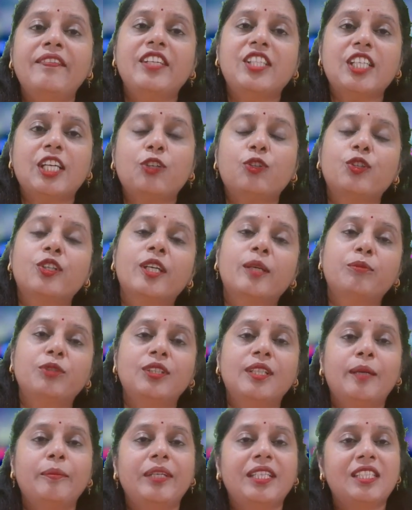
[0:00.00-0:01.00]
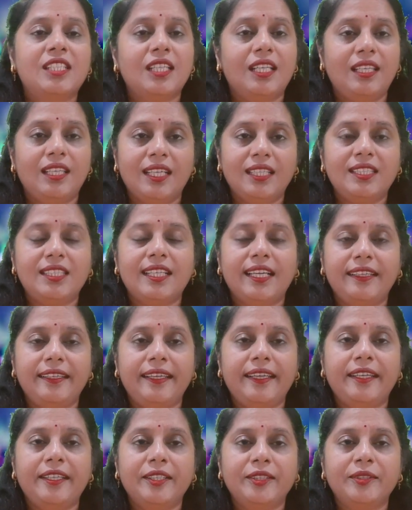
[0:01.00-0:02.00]
विचारों के मुताबिक चलना
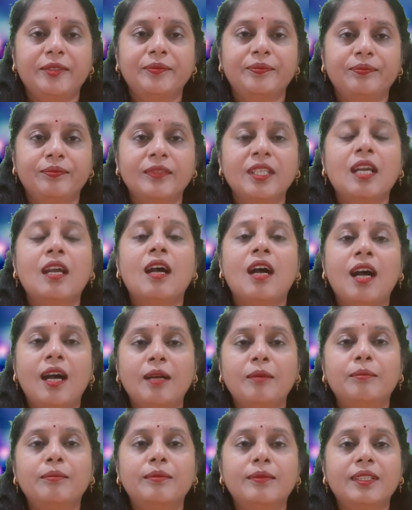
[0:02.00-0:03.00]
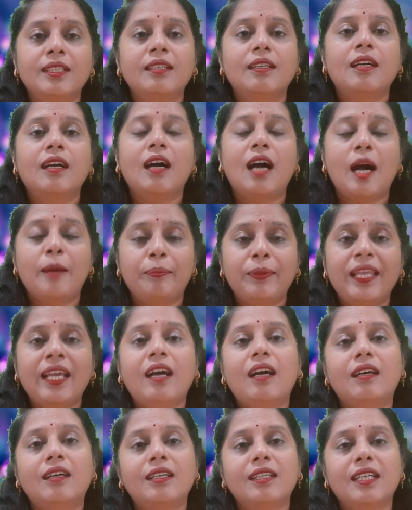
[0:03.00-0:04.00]
चाहिए हम अपने
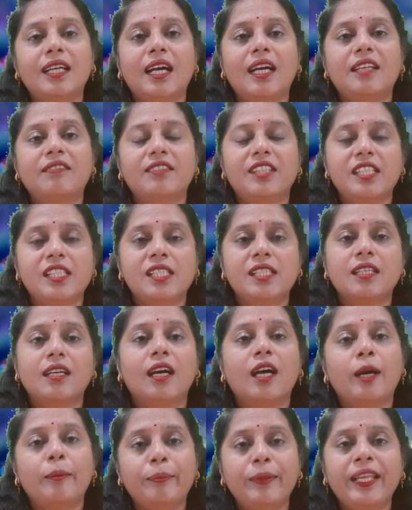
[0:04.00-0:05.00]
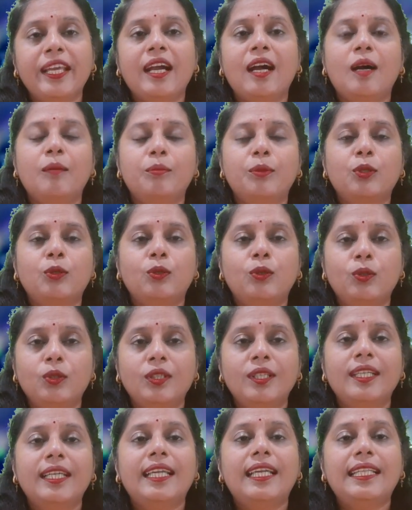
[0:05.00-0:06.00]
अहंकारवश अपने आप को
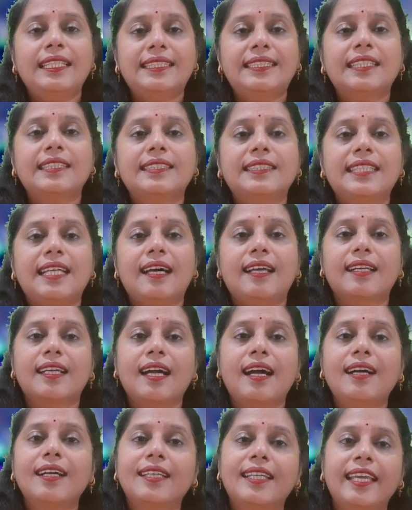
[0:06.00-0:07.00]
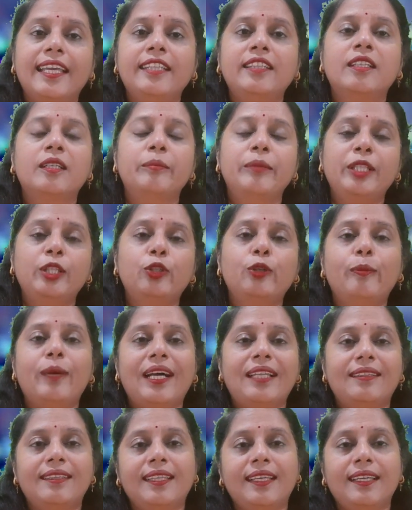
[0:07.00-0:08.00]
इस संसार का केंद्र बिंदु
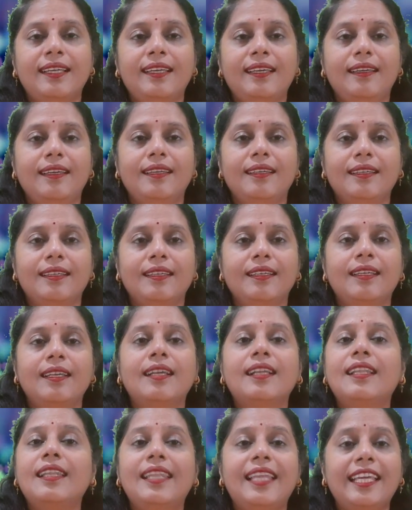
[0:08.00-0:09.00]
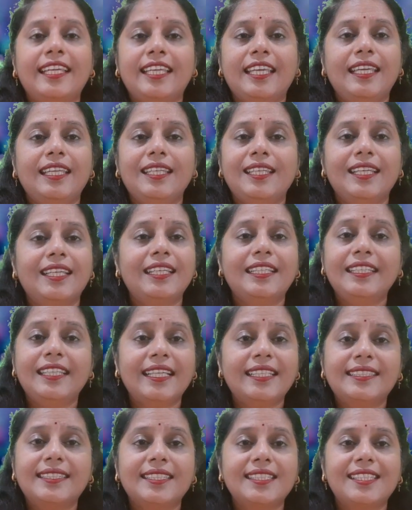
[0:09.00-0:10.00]
मानते हैं लेकिन
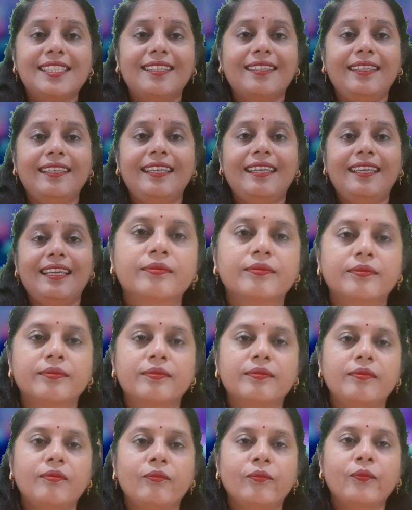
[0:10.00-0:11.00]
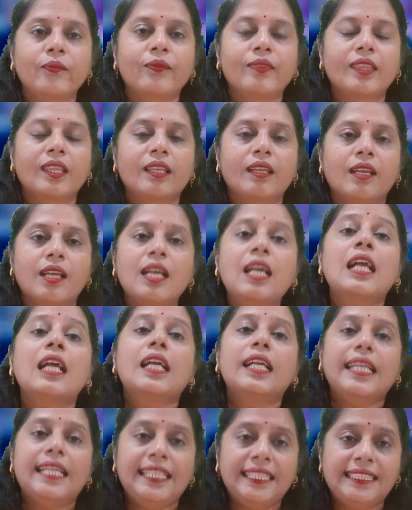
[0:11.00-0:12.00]
ये सच नहीं है
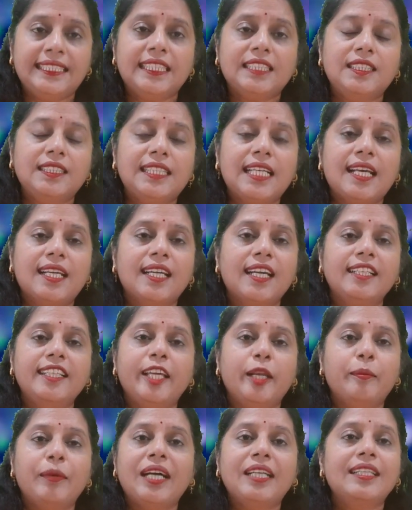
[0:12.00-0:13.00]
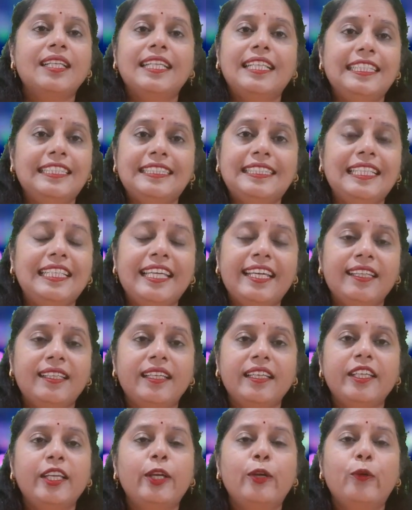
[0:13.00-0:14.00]
इस संसार का निर्माण इसलिए
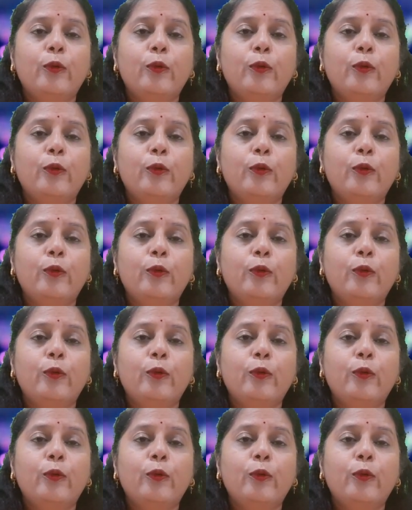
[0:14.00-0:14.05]
नहीं